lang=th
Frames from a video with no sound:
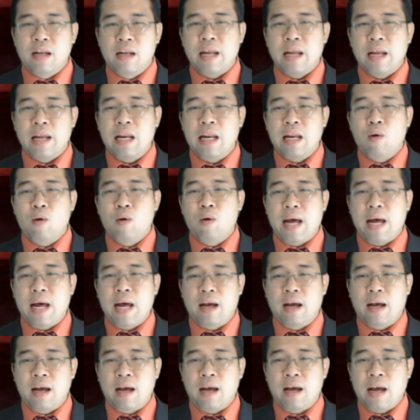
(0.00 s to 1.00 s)
ในระหว่า
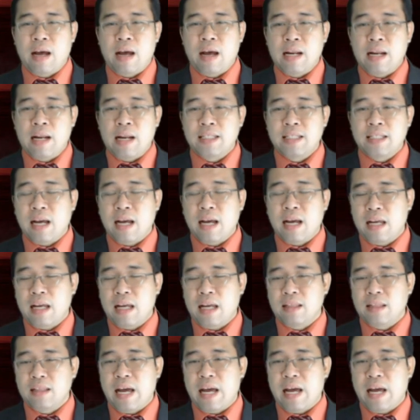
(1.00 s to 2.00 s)
งอาณาจักร
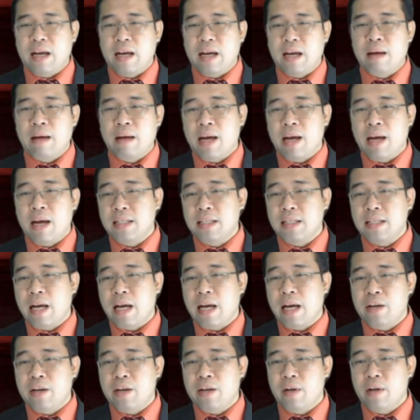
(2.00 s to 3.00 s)
ต่างๆ กับอาณา
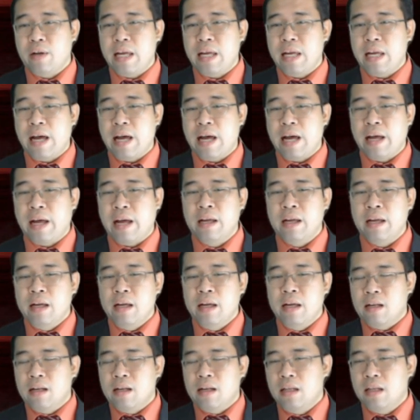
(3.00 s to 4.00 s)
จักรอยุธยา
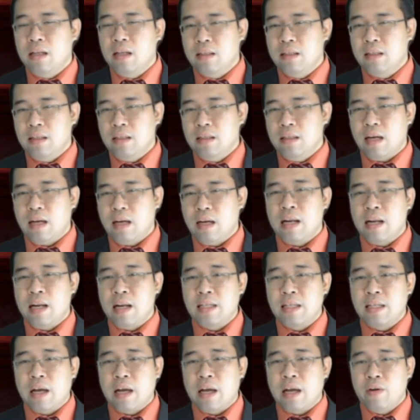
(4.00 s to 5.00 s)
หรืออาณา
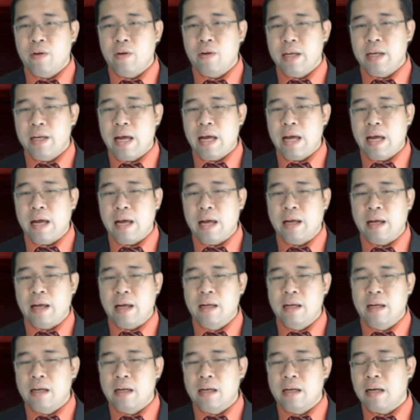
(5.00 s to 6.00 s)
จักรอยุธยา
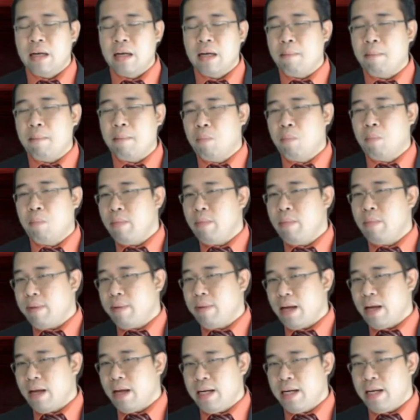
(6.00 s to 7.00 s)
กับภูมิ
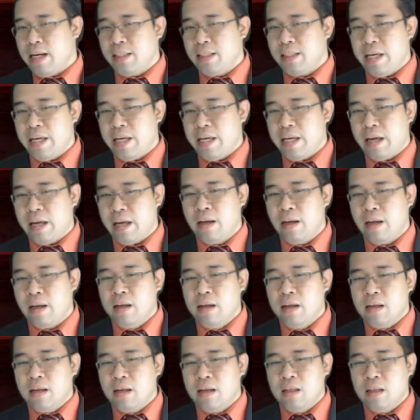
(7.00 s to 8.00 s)
ภาคเอเชีย
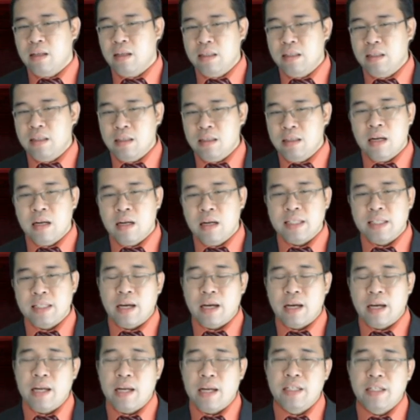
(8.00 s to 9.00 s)
หรือเลย
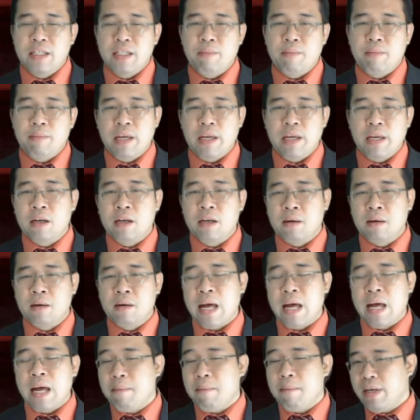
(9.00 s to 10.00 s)
จากเอเชียไปอีก
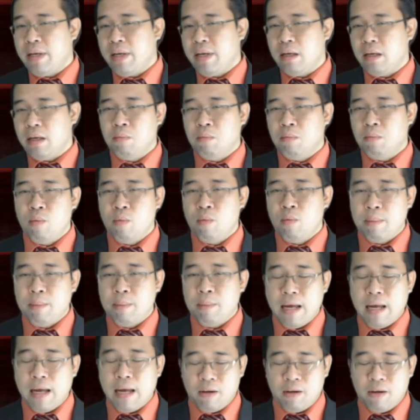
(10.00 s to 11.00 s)
ข้ามไปถึงภูมิ
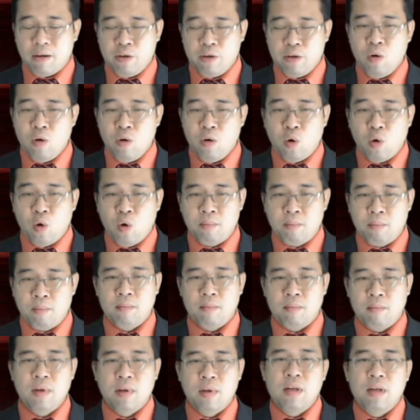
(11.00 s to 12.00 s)
ภาคยุโรป
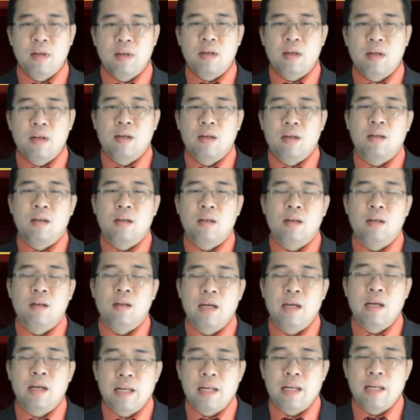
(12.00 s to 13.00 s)

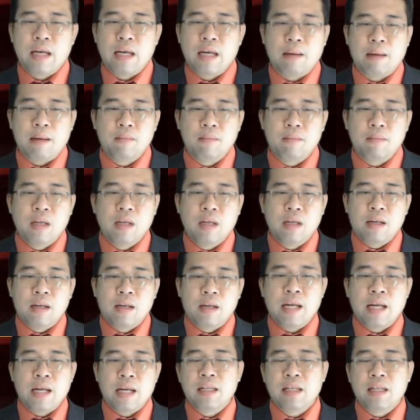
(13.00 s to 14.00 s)
เลยนะครับ
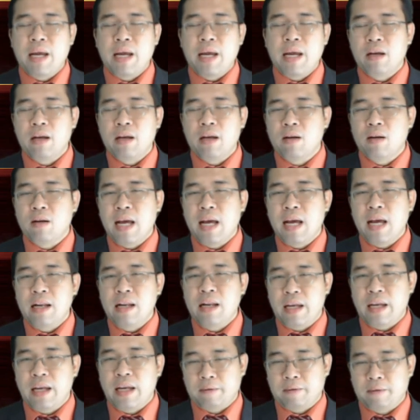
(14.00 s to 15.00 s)
ในสมัยของท่าน
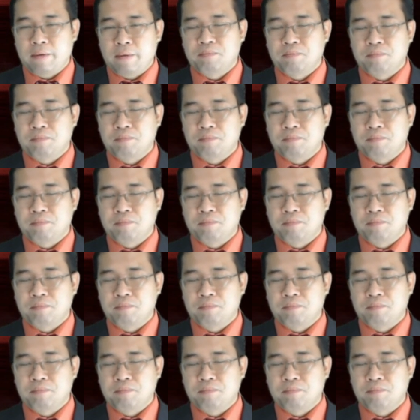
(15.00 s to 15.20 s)
เนี่ย